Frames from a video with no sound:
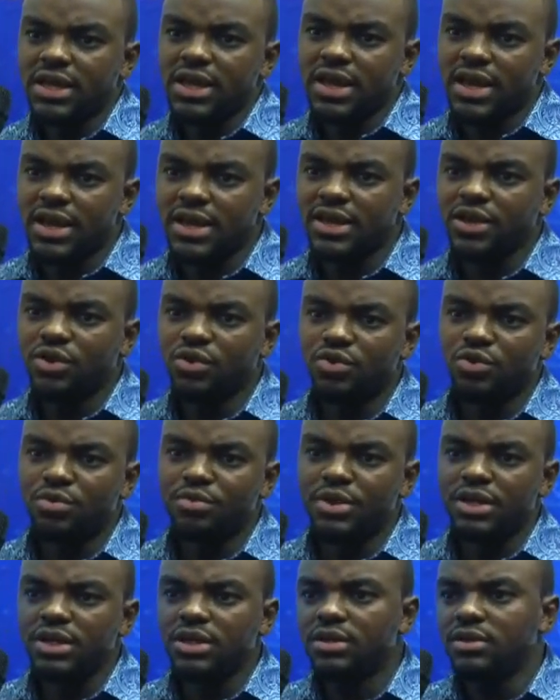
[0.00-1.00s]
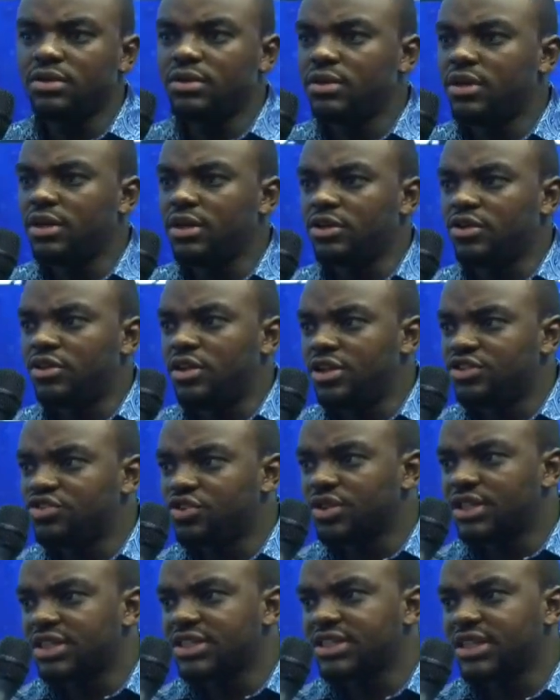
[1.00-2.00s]
et l'économie et les
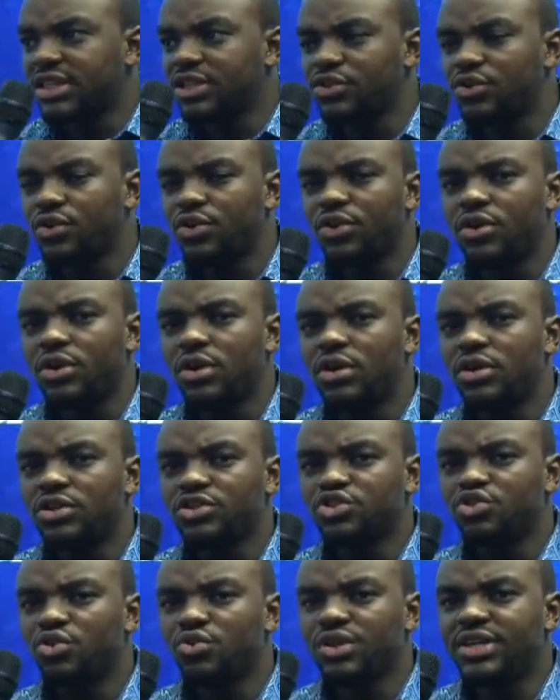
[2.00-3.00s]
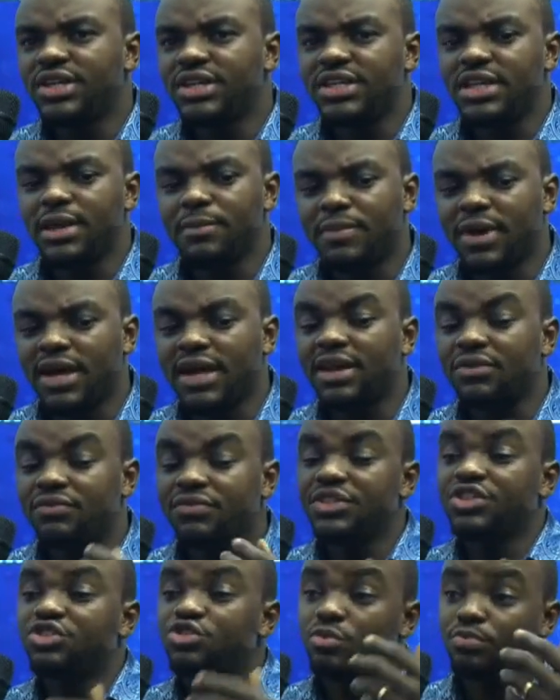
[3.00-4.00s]
autres secteurs sont guidés par la
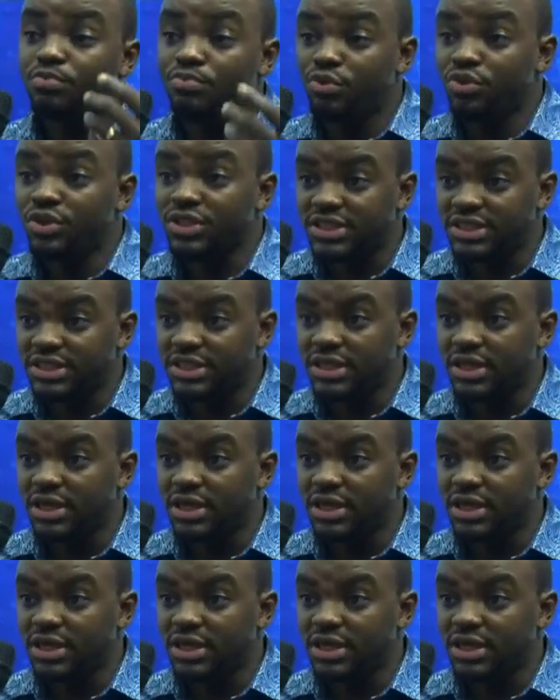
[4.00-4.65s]
vision politique.